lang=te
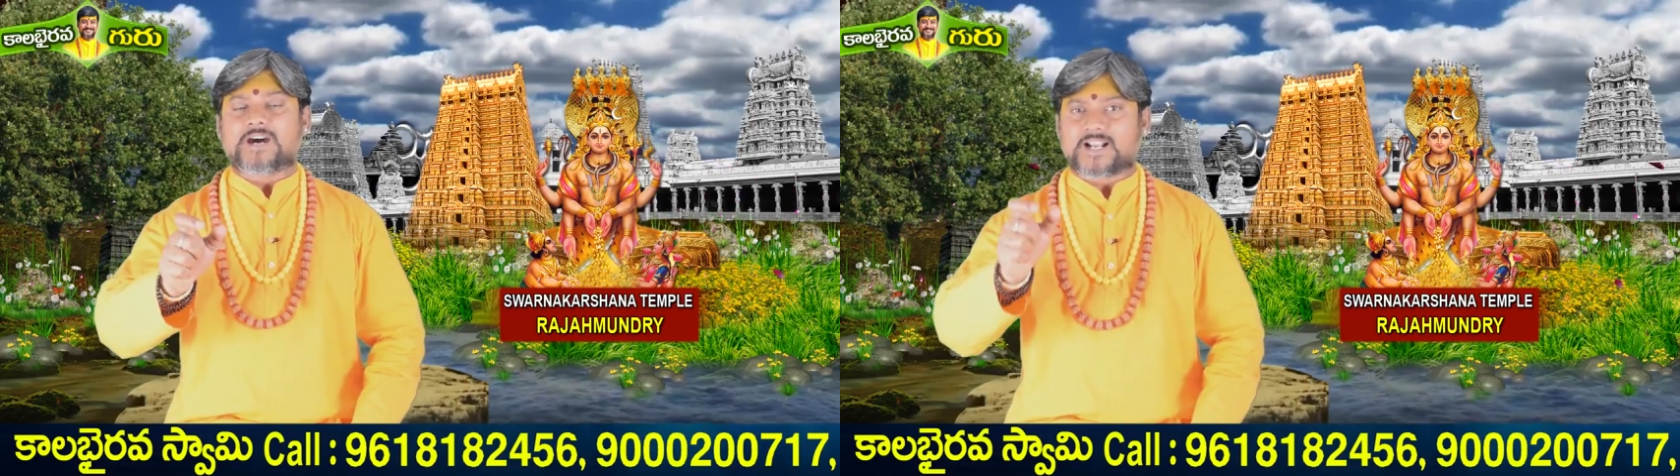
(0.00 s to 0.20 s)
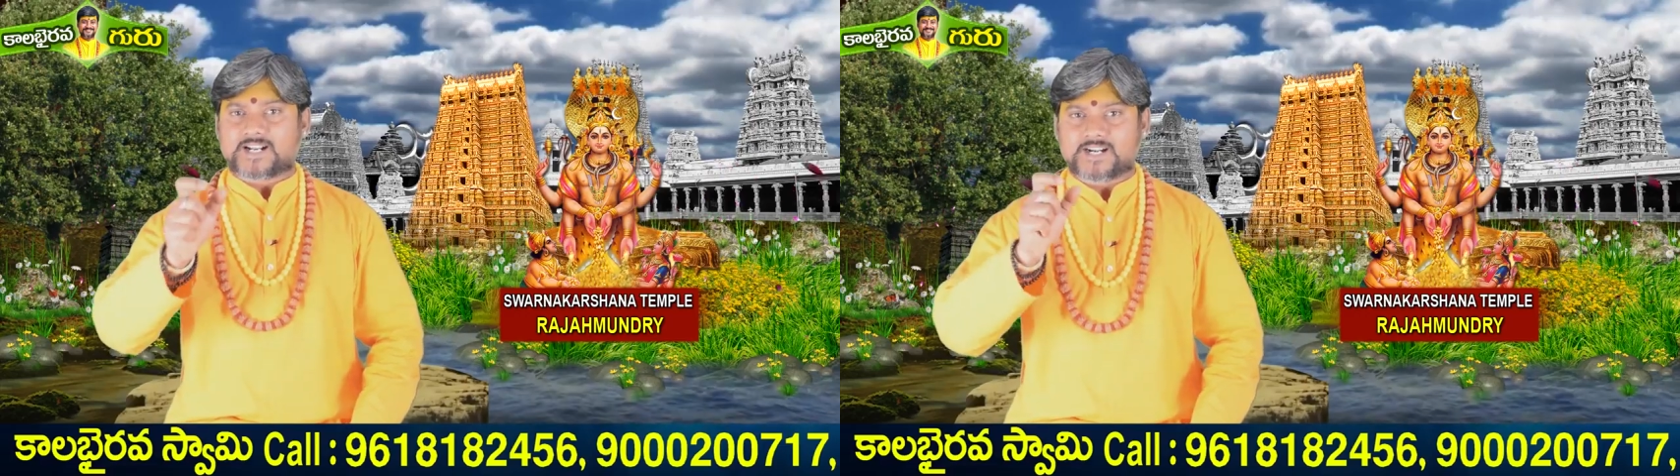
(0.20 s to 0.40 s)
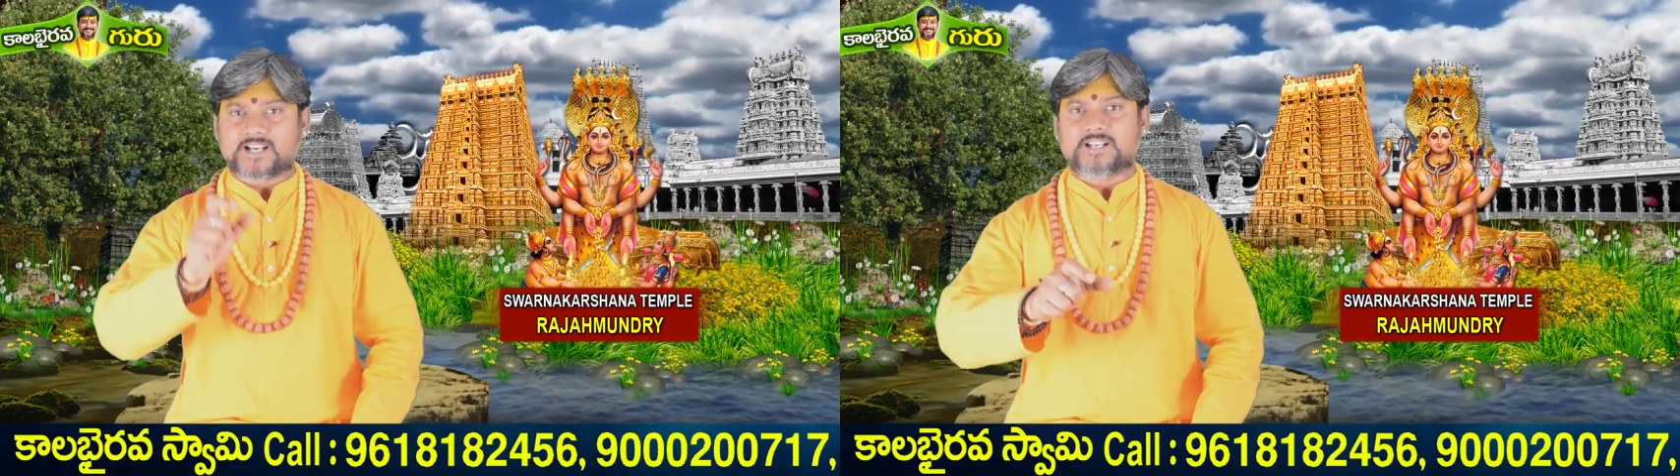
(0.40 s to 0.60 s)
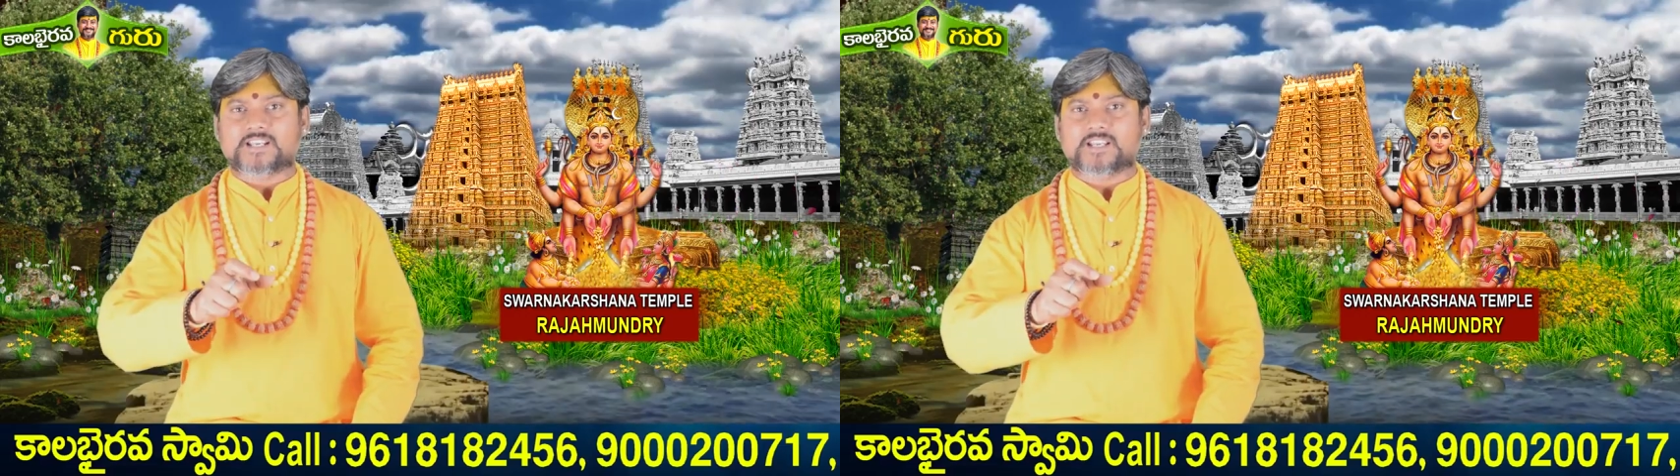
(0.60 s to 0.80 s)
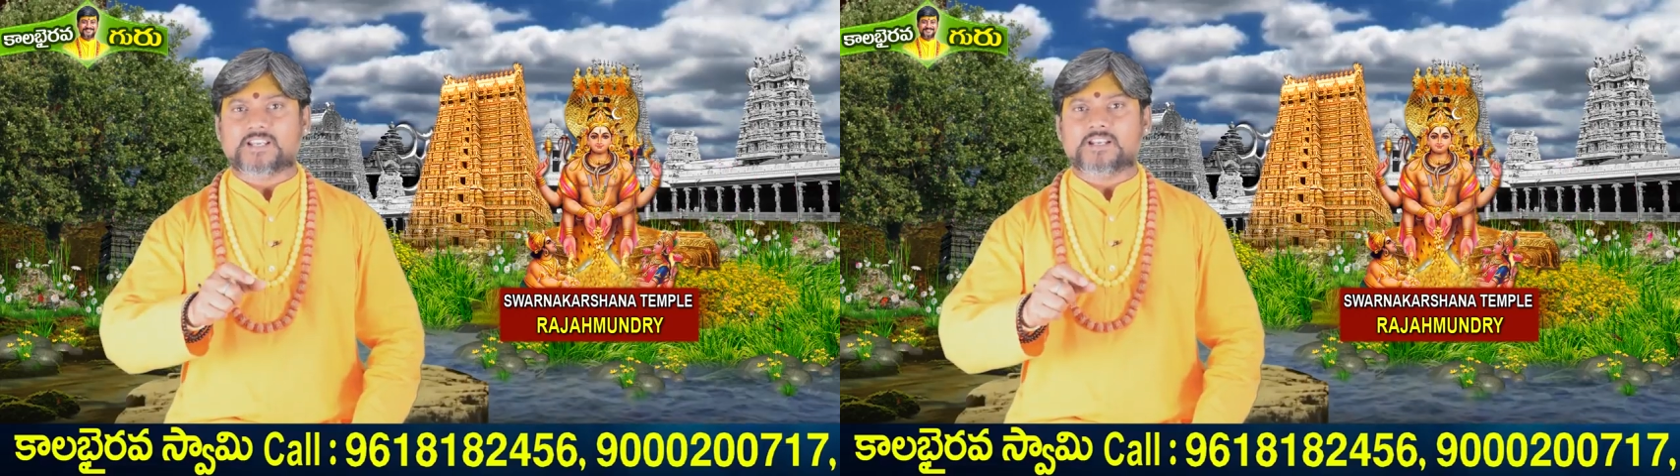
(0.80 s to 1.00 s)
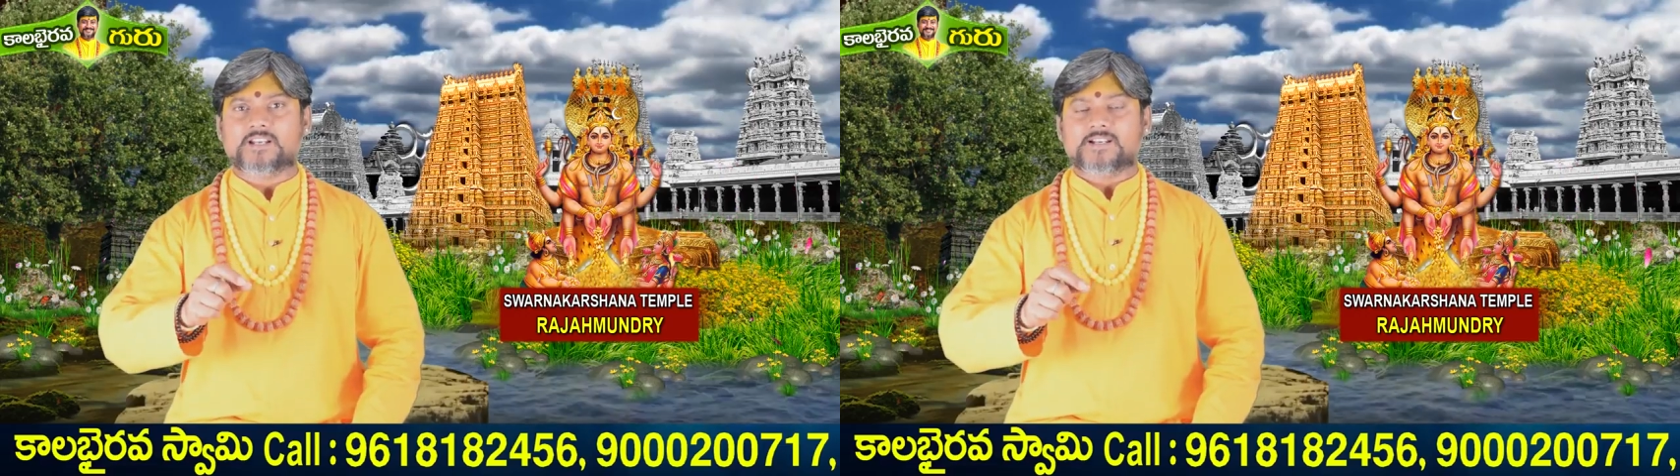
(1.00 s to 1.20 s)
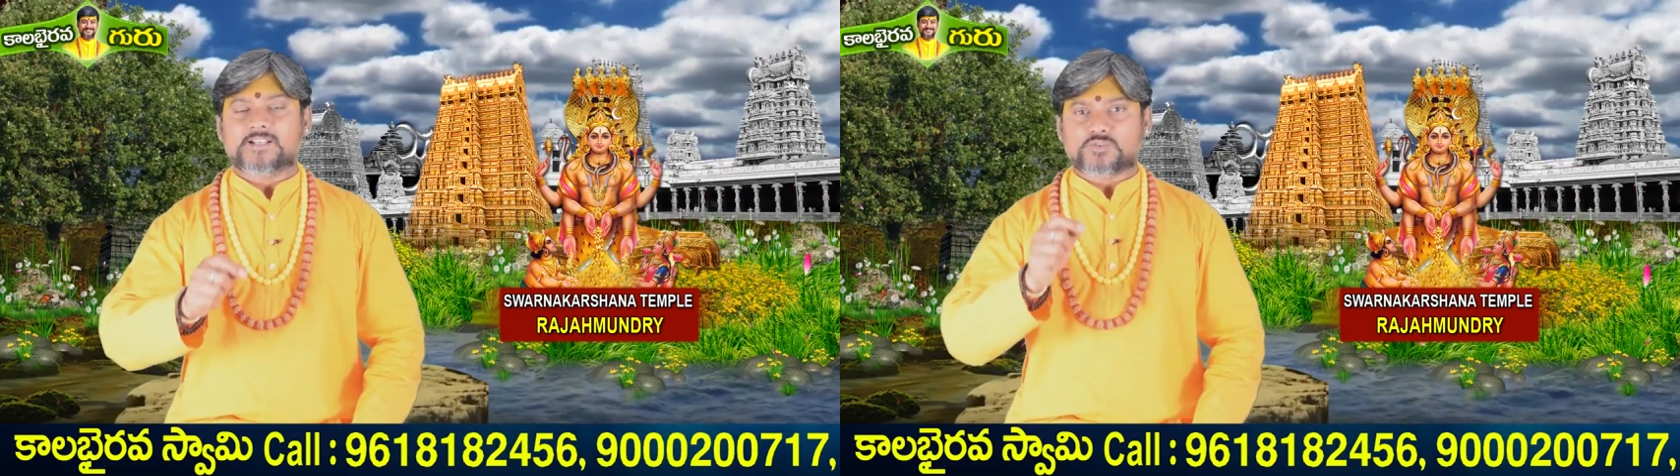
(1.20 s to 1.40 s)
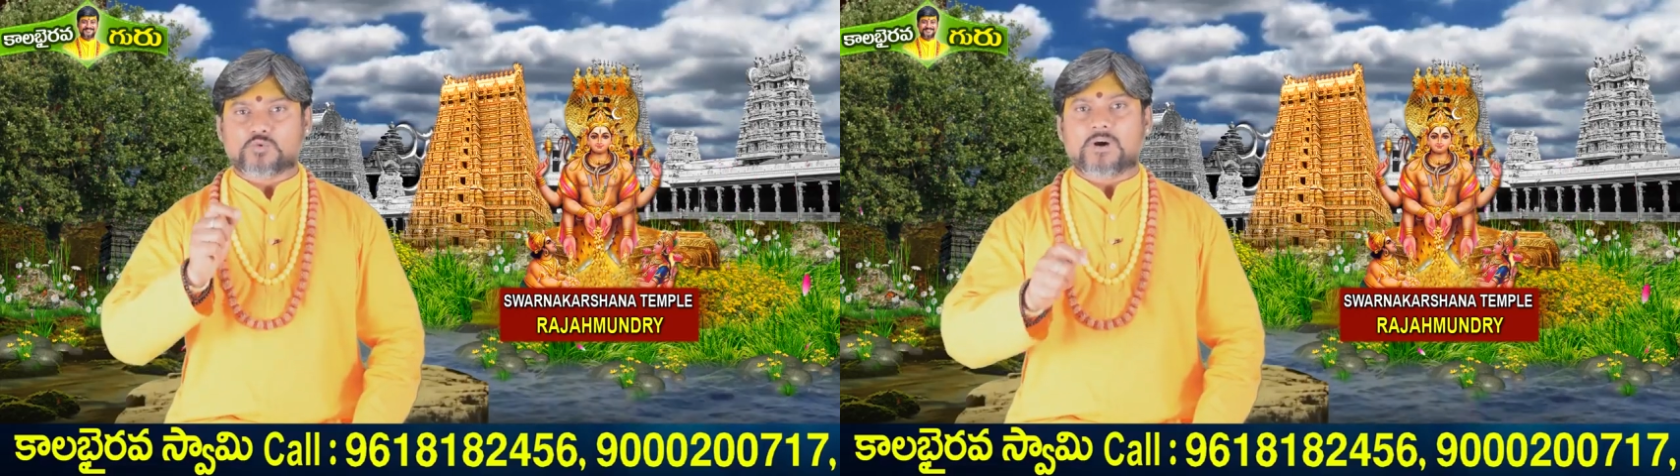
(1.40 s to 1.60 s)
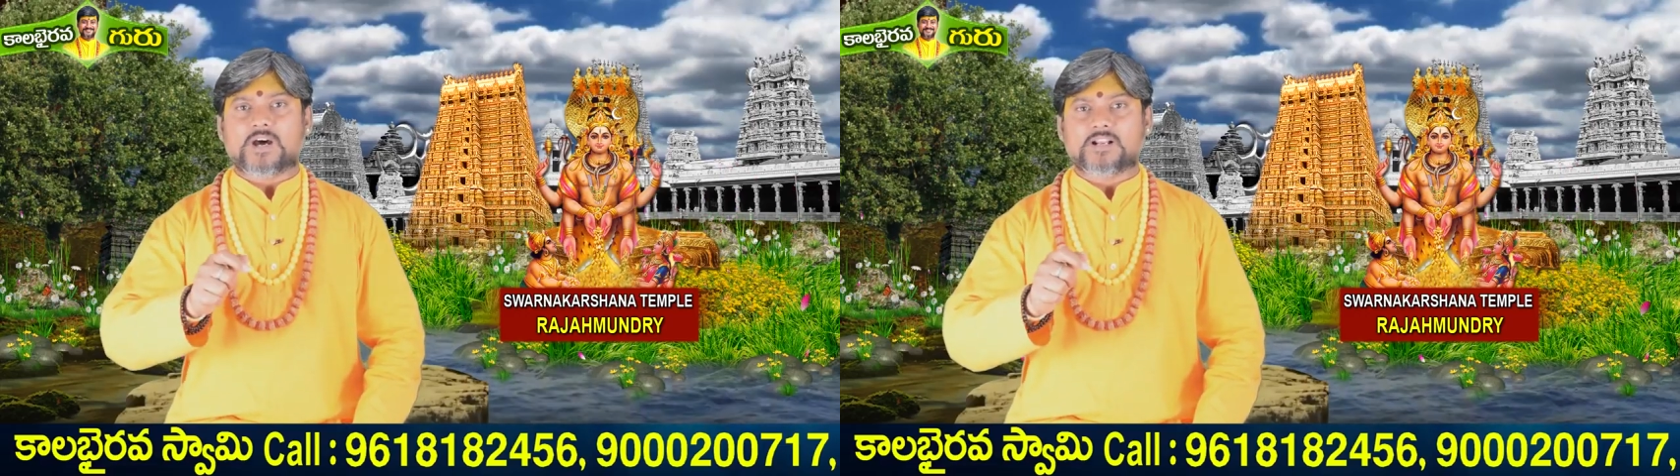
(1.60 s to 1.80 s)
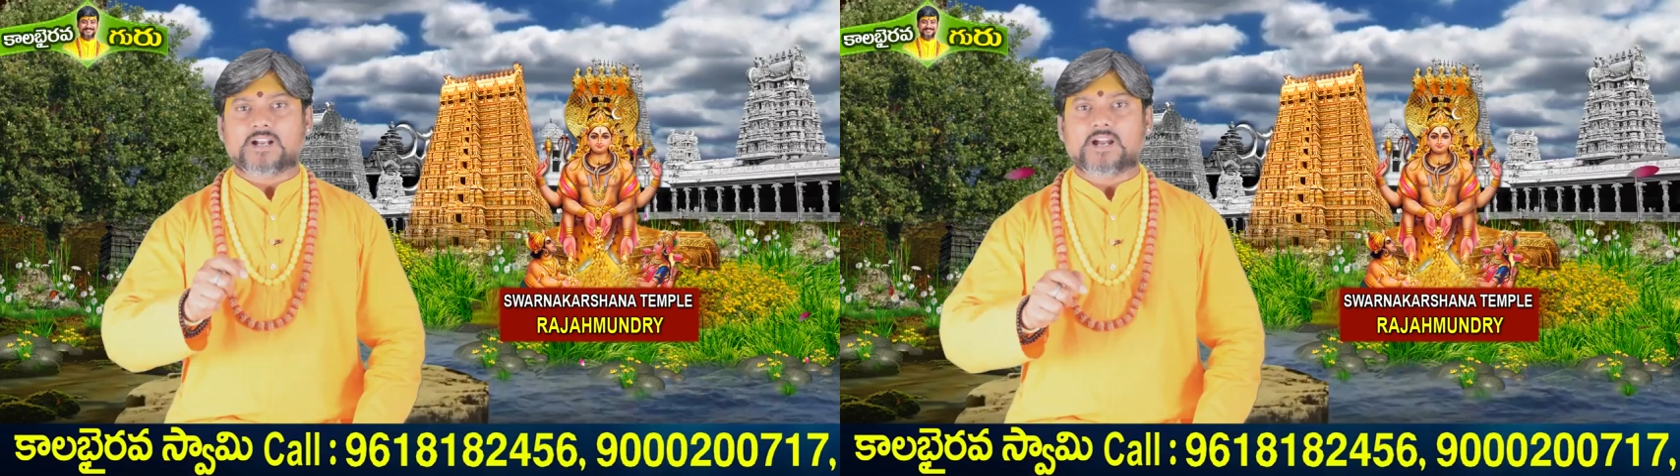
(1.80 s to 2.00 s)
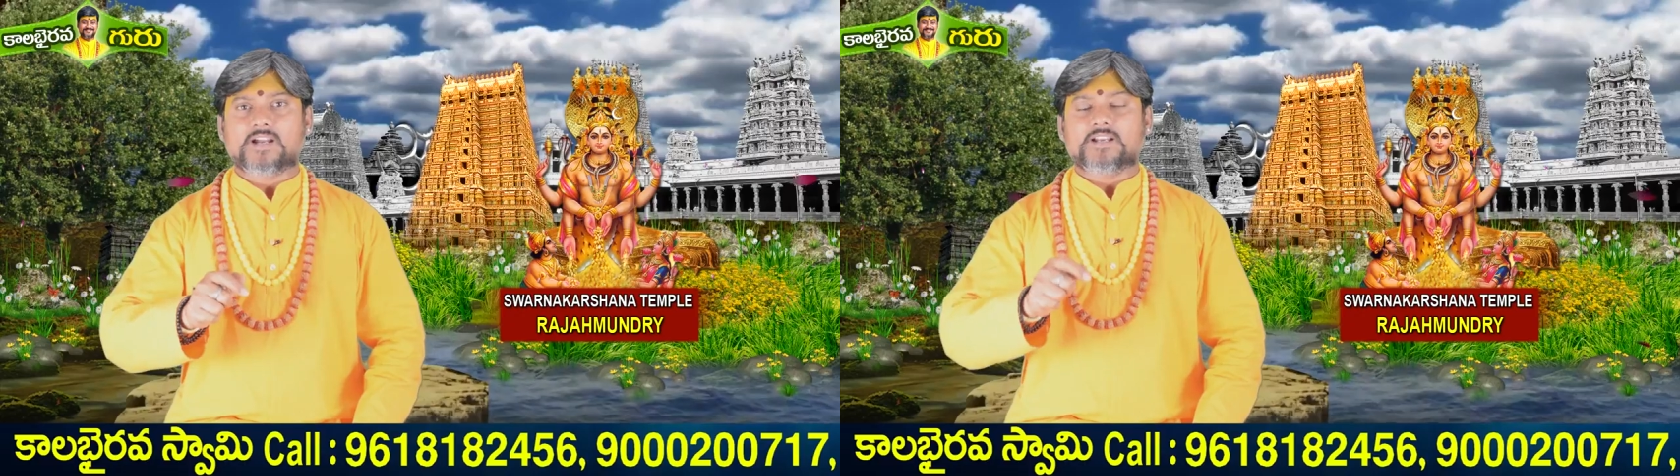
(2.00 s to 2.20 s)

అరగడానికి సుమారుగా